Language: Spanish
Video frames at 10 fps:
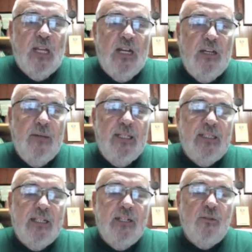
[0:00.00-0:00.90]
a nivel
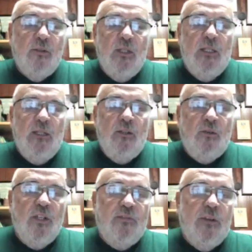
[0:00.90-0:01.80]
de terneros.
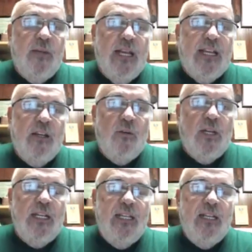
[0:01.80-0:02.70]
Son enfermedades que
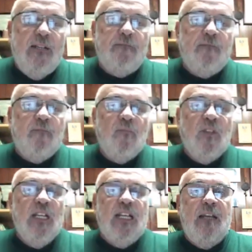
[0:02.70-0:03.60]
nos dan idea
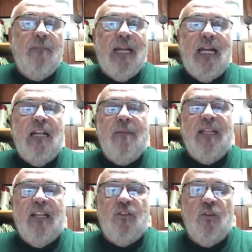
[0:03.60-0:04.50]
de que hay mala
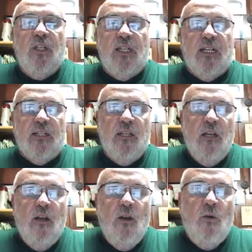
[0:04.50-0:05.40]
alimentación detrás.
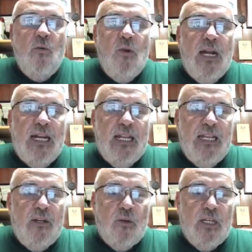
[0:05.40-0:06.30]
Un
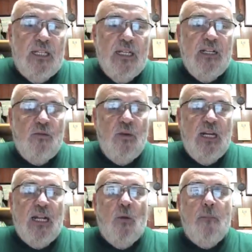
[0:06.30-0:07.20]
ganadero que tenga su
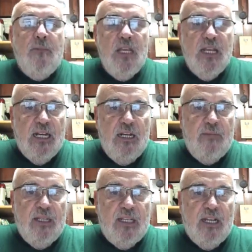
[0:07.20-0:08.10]
ganado bien
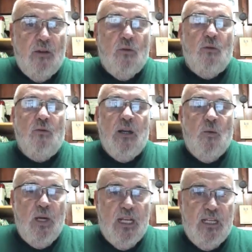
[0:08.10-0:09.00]
alimentado, con una
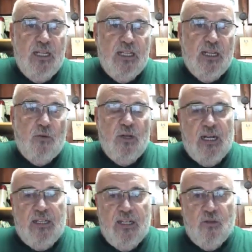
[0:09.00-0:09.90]
buena dieta, con
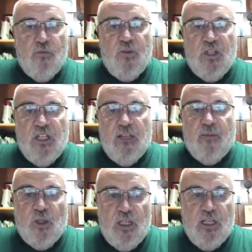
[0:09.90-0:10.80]
la cantidad suficiente de
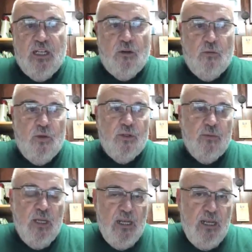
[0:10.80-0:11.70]
proteína, como
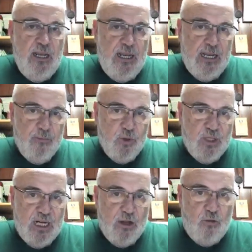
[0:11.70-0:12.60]
hemos
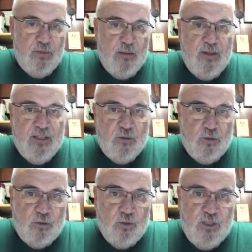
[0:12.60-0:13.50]
charlado ampliamente
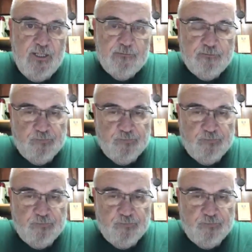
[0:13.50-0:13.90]
todos estos días,